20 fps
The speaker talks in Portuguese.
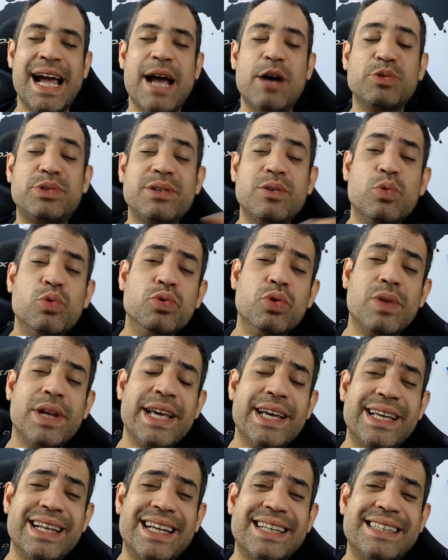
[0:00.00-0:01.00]
É o segundo
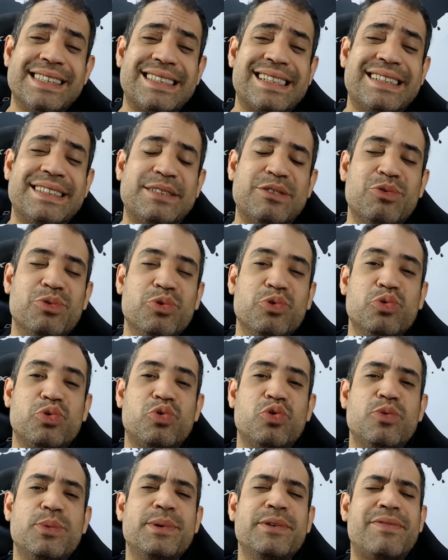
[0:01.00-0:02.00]
link na descrição do
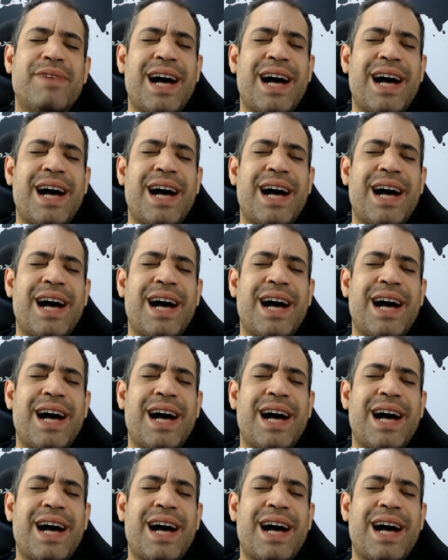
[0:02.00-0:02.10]
YouTube,